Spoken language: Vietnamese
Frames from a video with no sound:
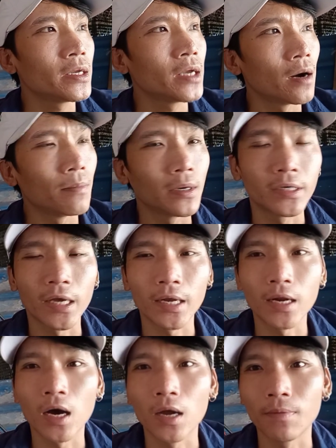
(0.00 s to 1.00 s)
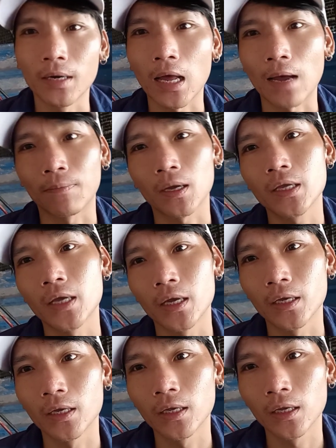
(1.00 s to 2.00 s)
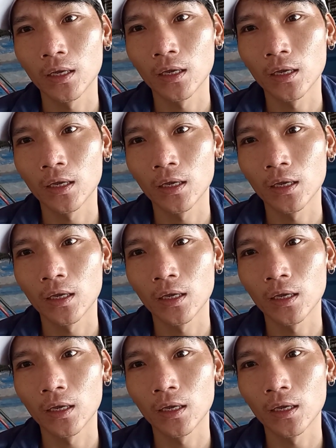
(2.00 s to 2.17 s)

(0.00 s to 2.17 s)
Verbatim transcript: bây giờ mình về đời mình làm cái gì